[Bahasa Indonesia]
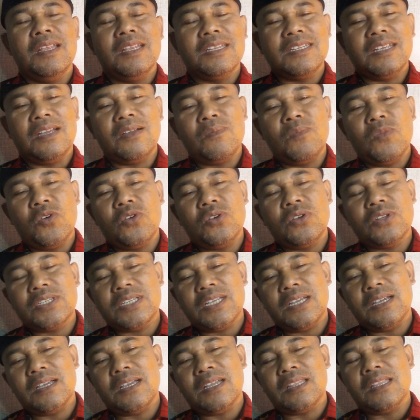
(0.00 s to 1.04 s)
Sang mohon
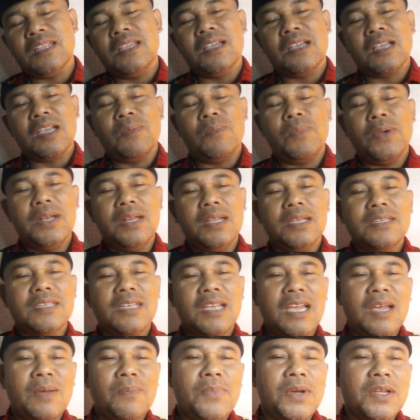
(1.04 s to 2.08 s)
sangat kepada
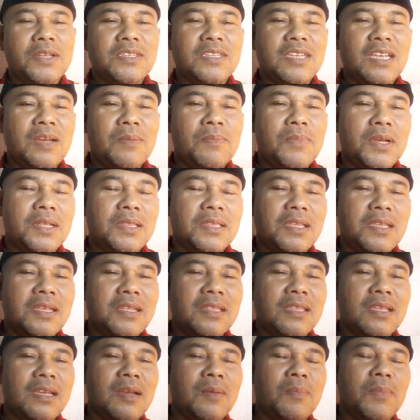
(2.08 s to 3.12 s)
sahabat-sahabat
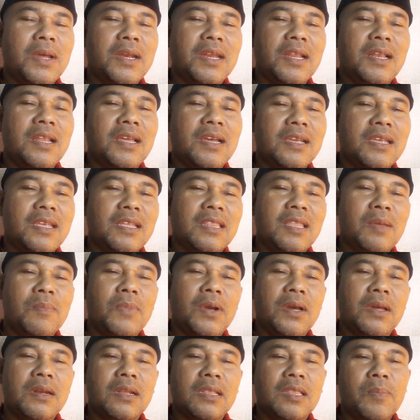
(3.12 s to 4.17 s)
kita. Marilah kita
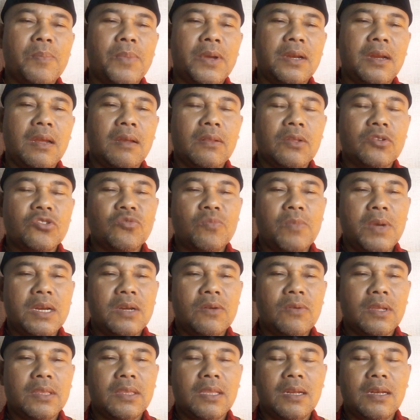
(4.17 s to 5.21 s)
mengarah kepada Allah Subhanahu
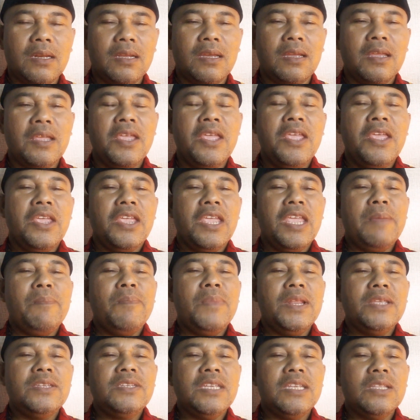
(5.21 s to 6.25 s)
wa taala.
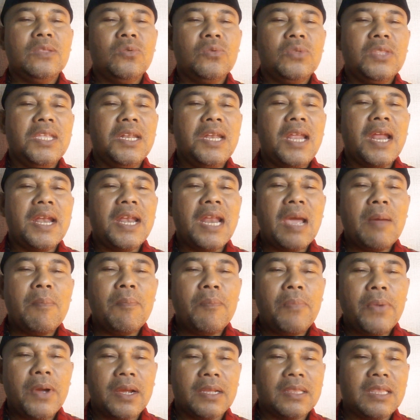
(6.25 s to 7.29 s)
Iblis itu tidak
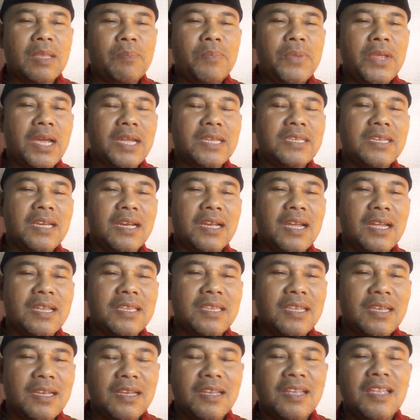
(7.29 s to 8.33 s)
nampak tapi
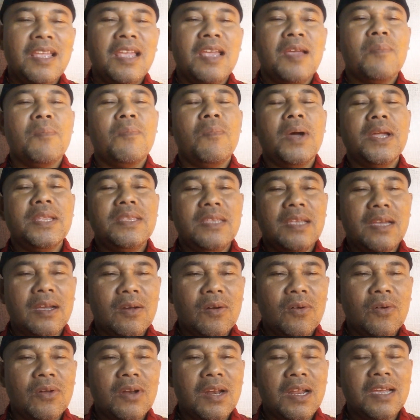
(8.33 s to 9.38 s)
ajakannya banyak
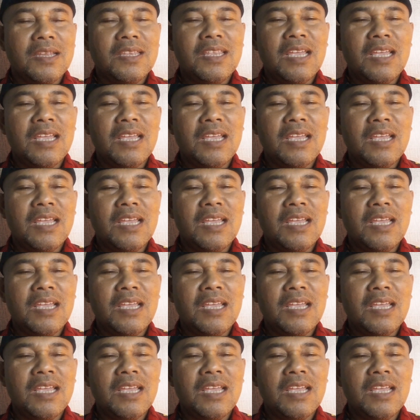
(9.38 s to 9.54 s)
orang